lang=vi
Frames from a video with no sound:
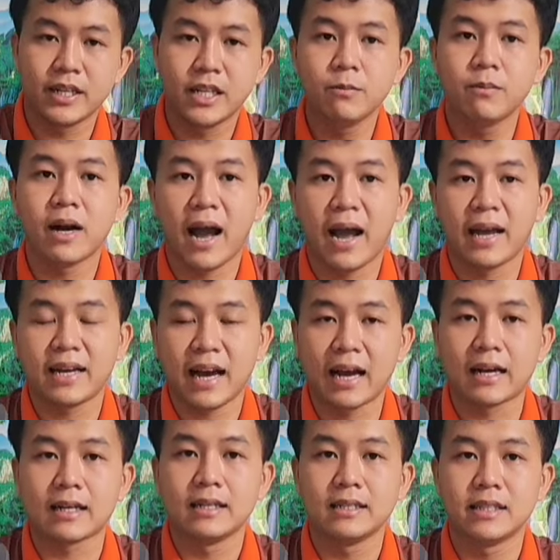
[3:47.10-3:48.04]
Quý vị nếu mà
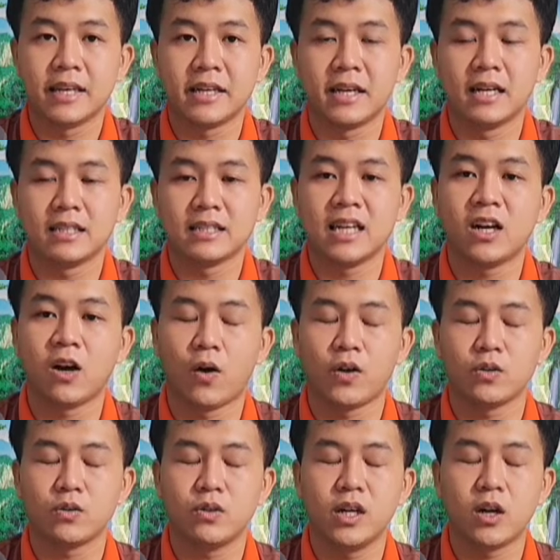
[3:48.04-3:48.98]
ai cần thì
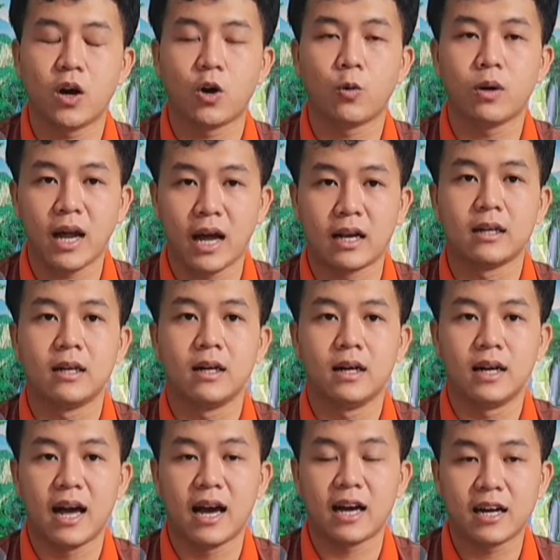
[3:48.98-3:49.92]
sẽ gọi vô số điện thoại của Quốc
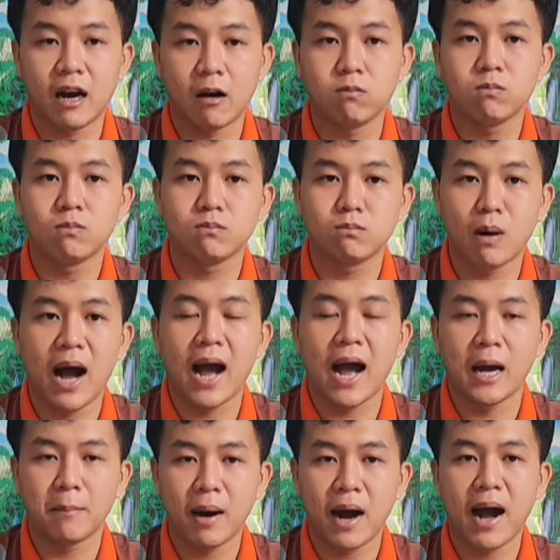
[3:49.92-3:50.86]
Thành là
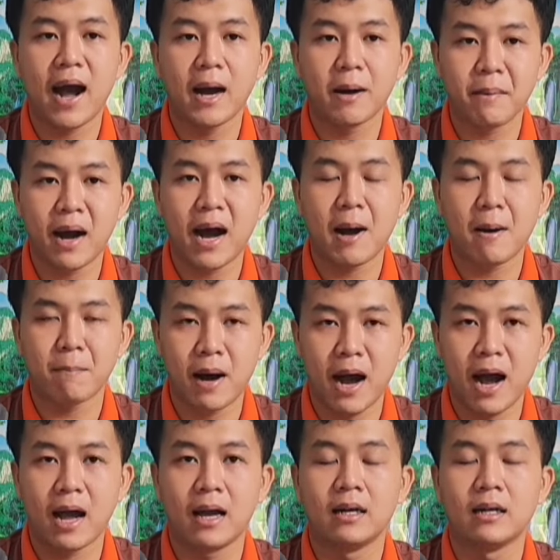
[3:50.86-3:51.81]

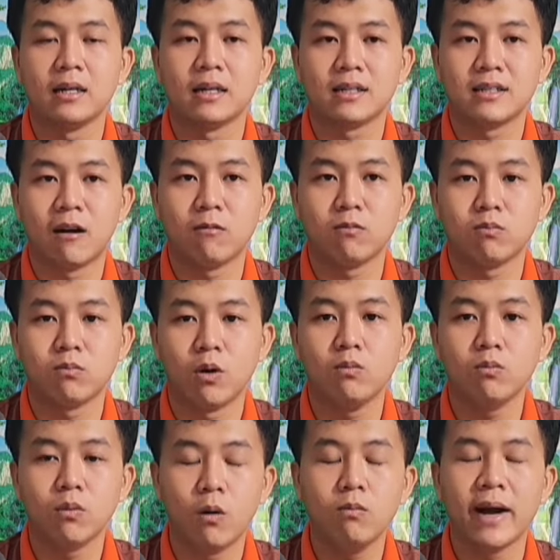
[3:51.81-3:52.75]

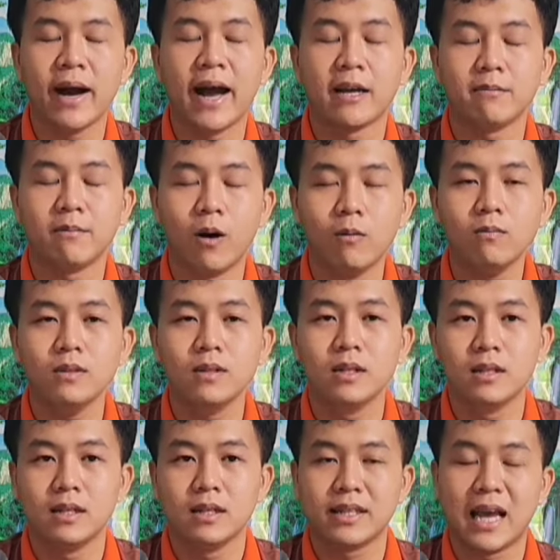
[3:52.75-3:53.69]

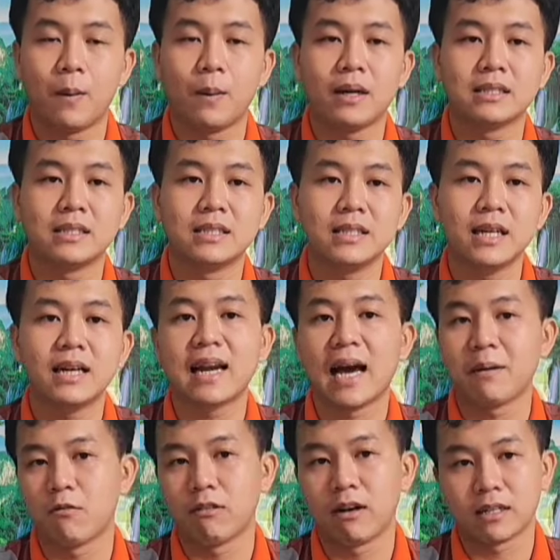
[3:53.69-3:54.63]
0333304424. Dạ, Quốc Thành sẽ
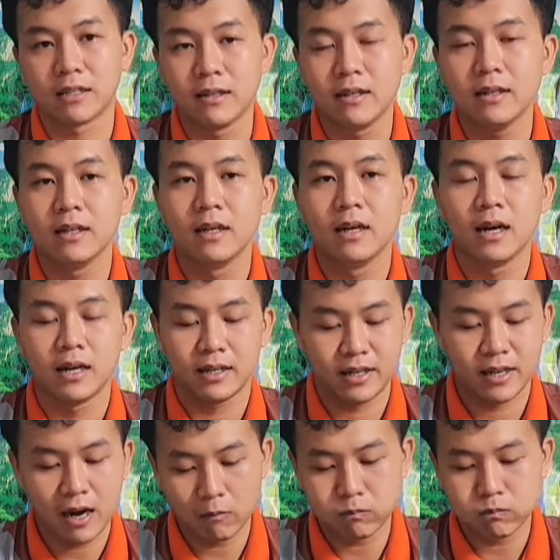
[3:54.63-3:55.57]
nhắc lại một lần nữa,
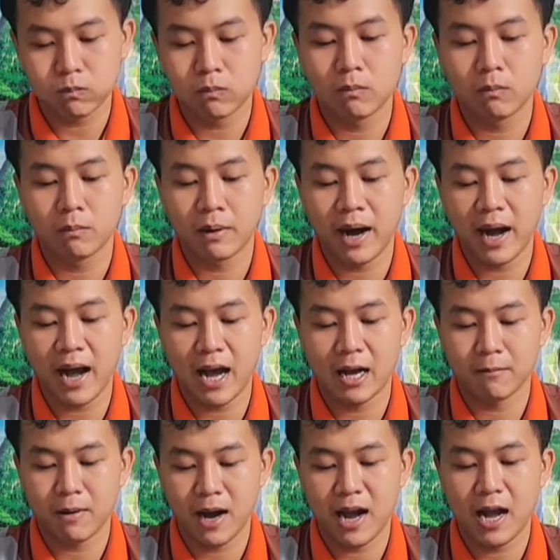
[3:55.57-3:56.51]

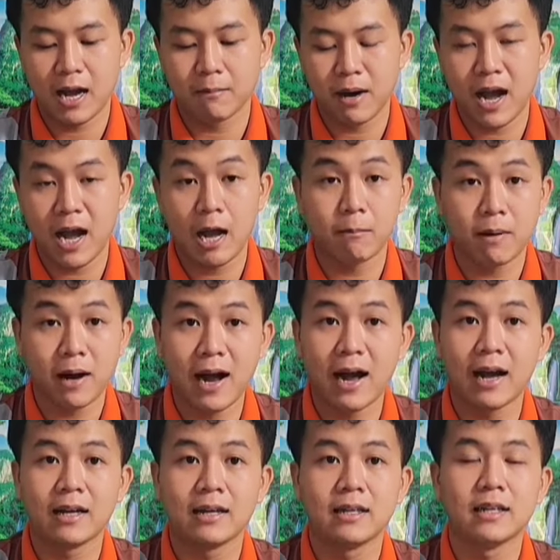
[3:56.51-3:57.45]

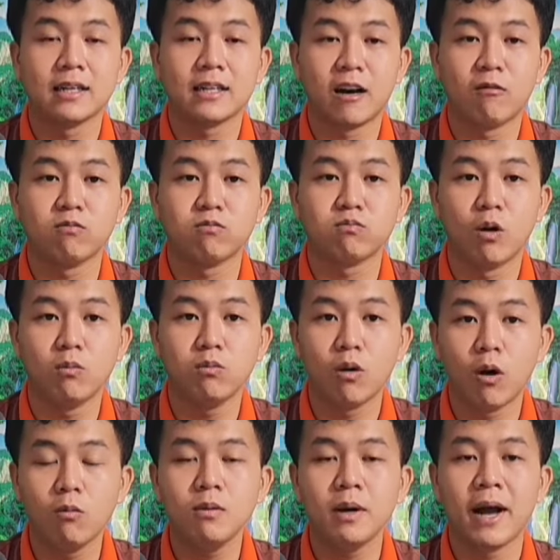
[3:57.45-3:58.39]

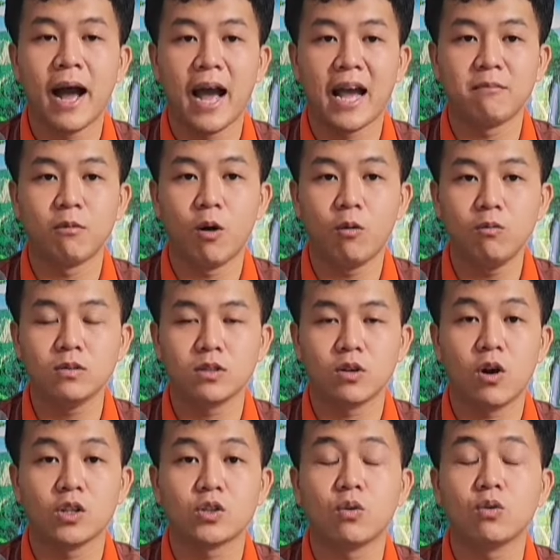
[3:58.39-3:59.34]
0333304424.
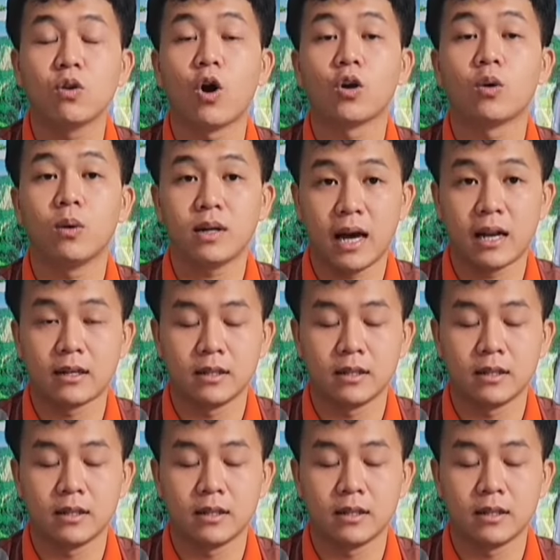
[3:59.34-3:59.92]
Đó là số điện thoại